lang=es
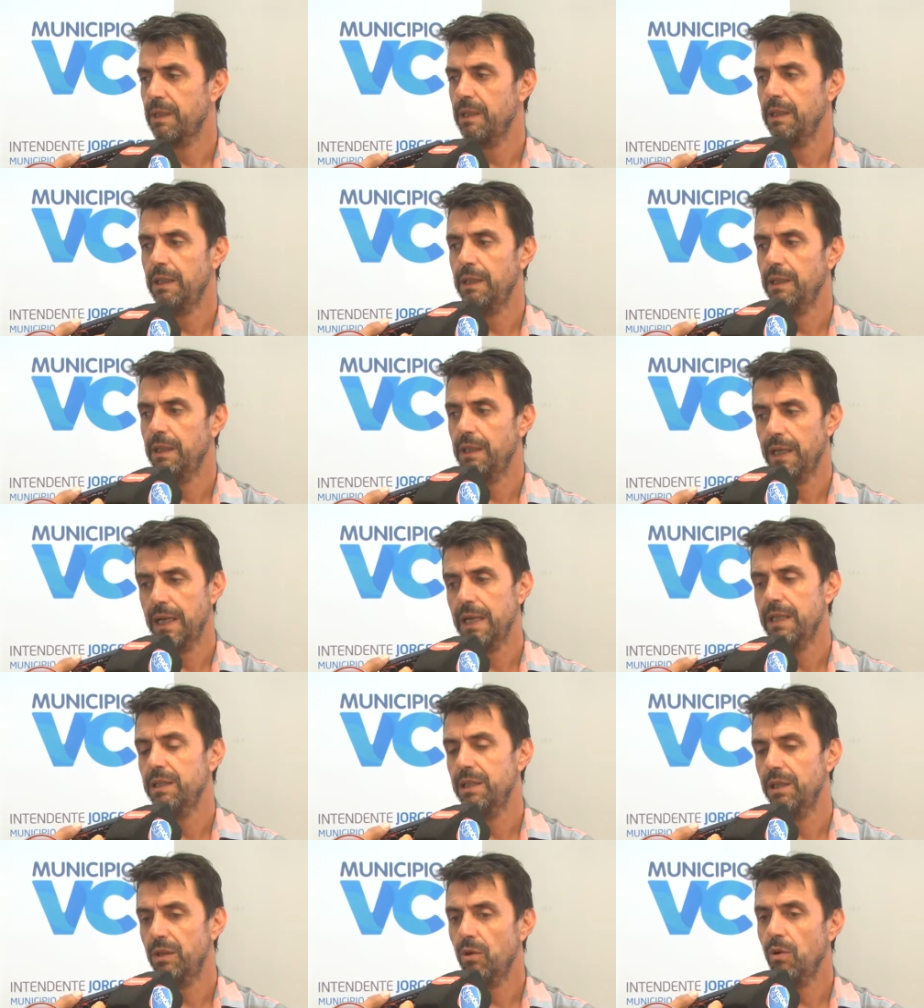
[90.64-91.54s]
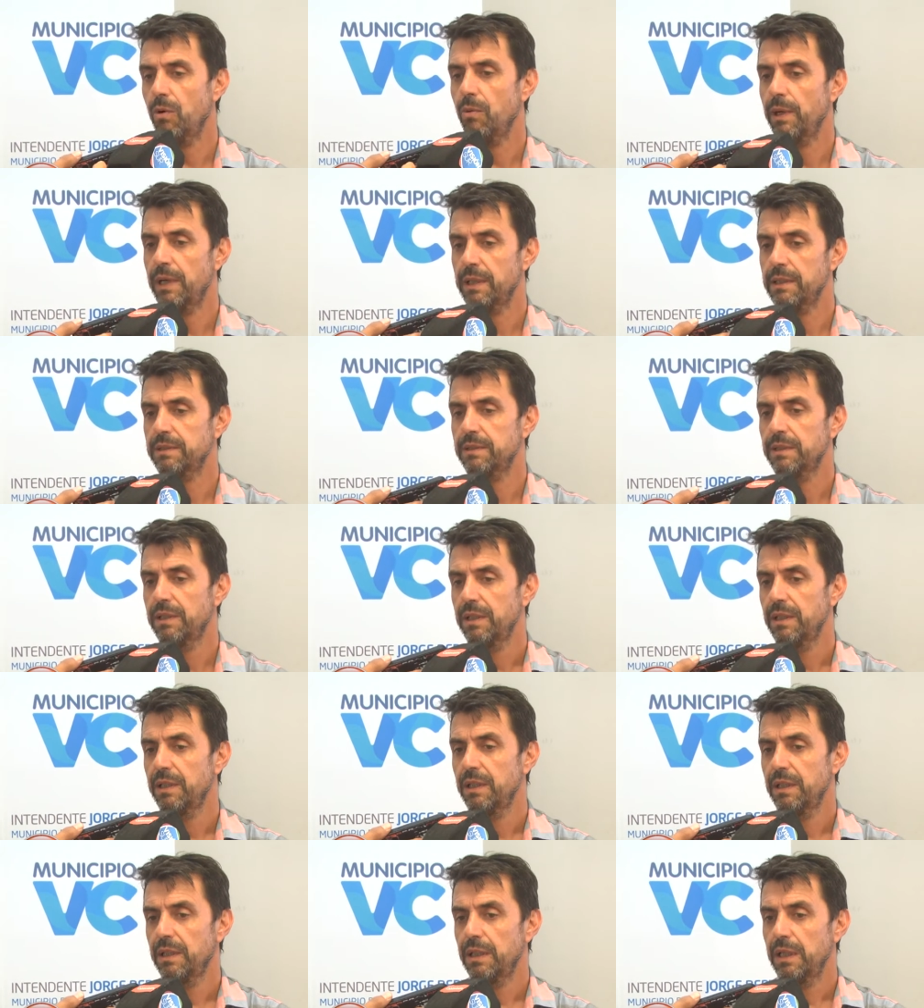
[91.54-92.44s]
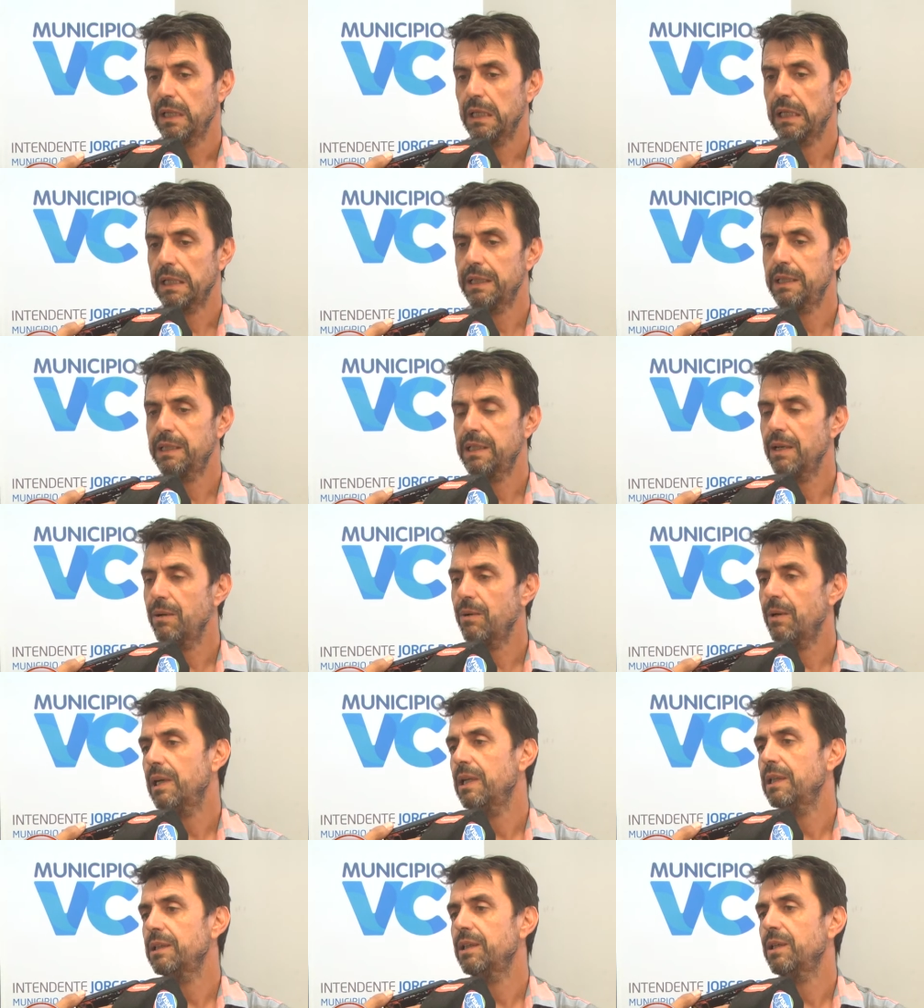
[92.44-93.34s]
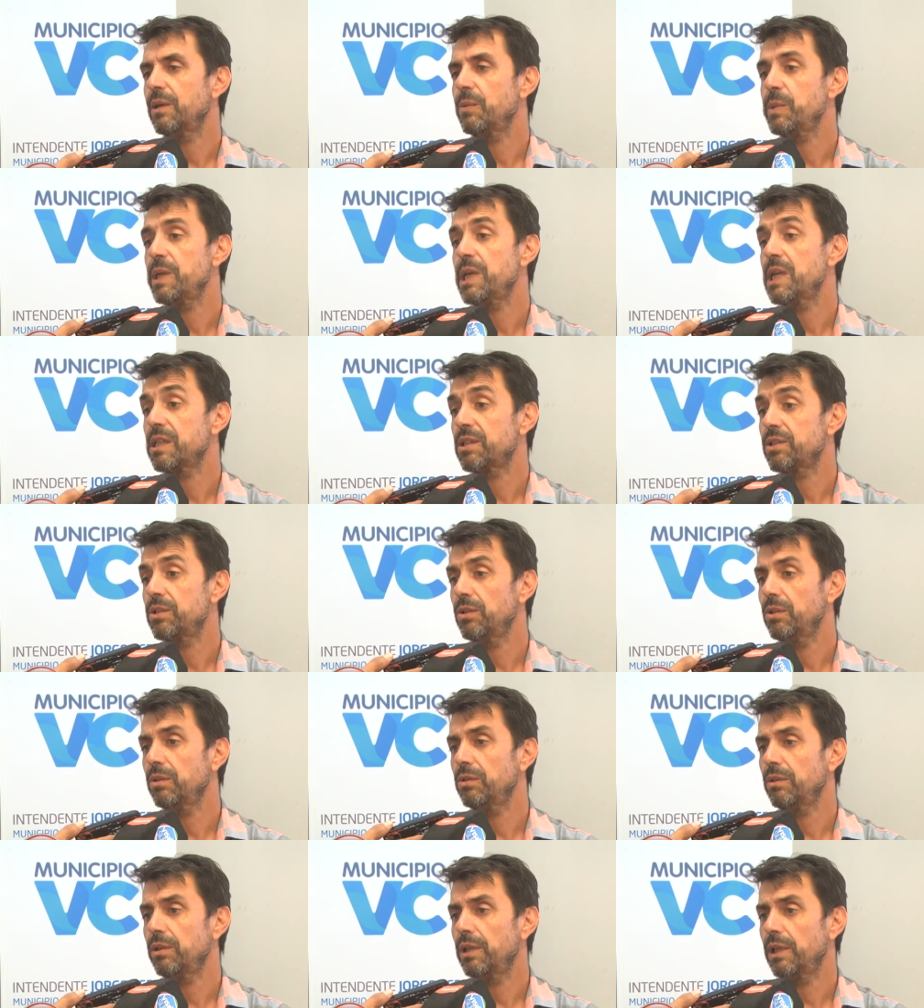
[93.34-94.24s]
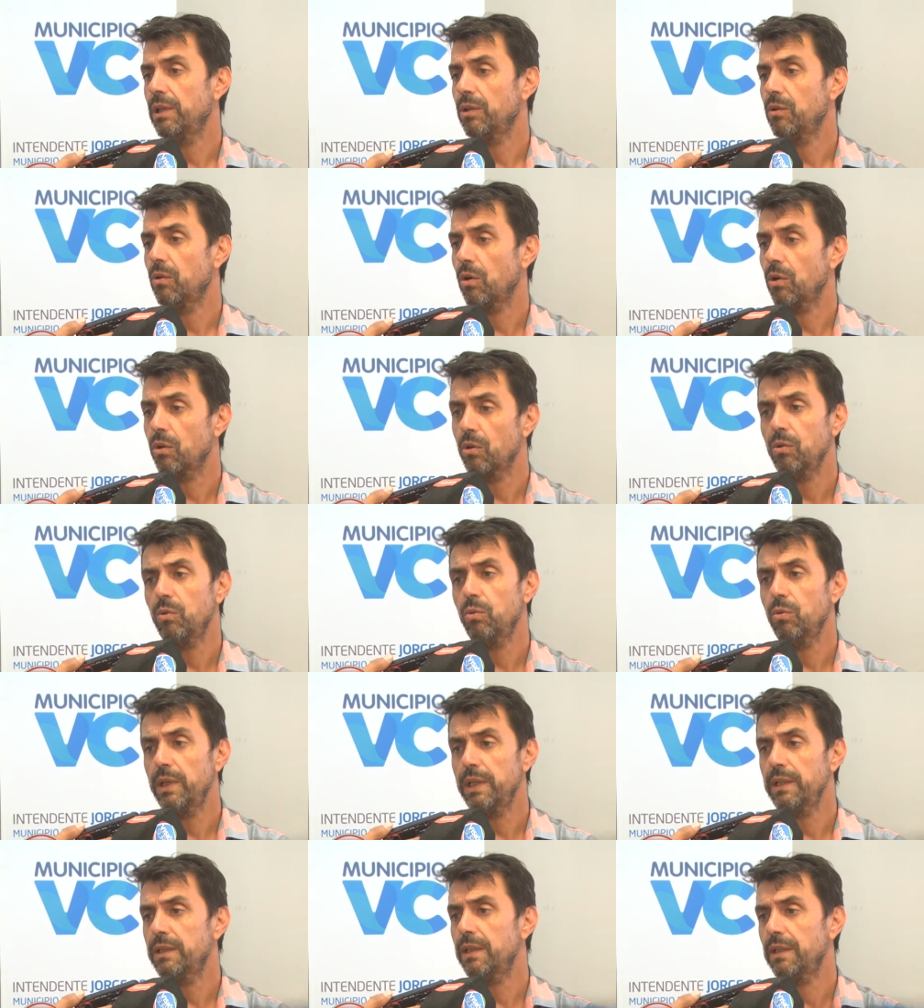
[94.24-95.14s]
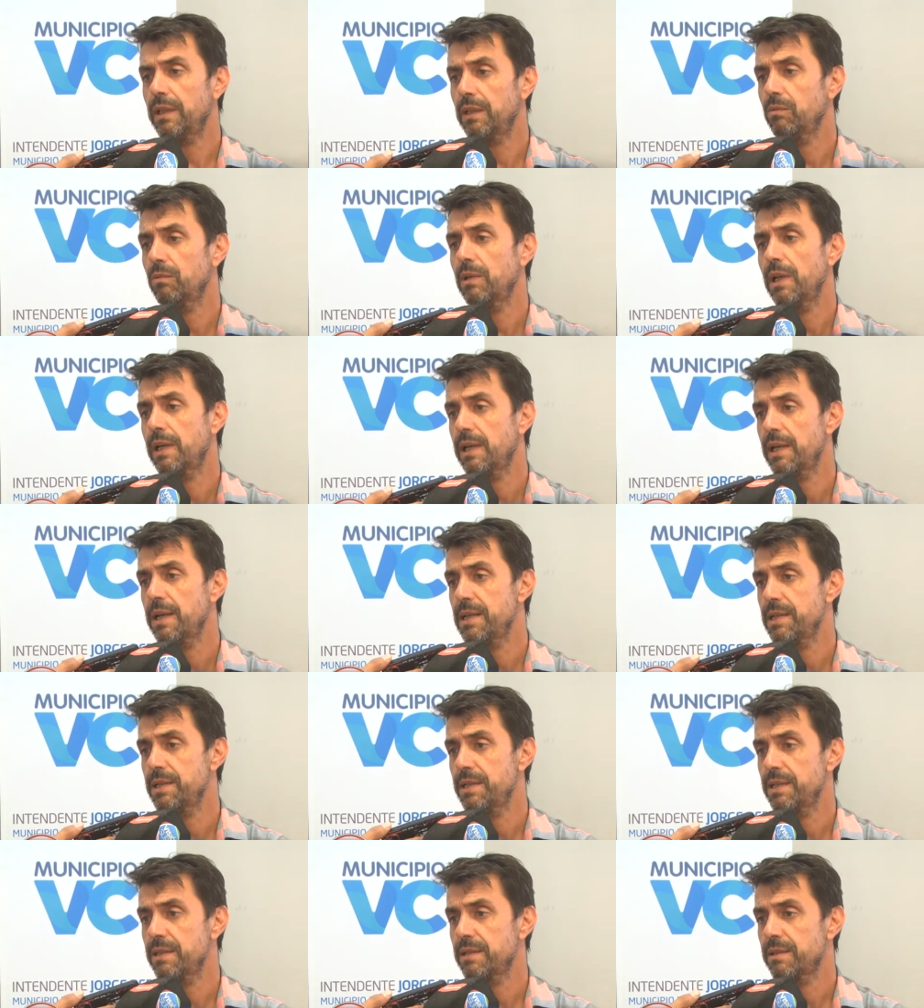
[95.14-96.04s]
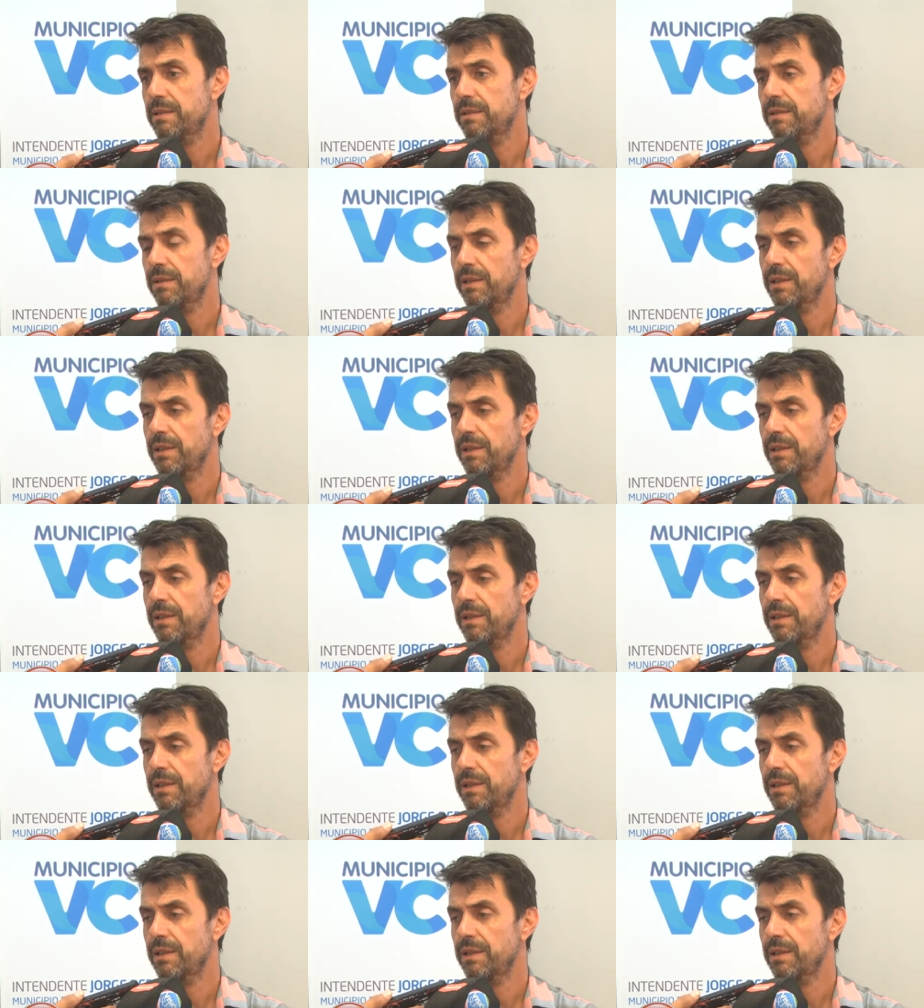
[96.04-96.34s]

y grandes obras. Restaba la terminación del cordón cuneta en algunas calles,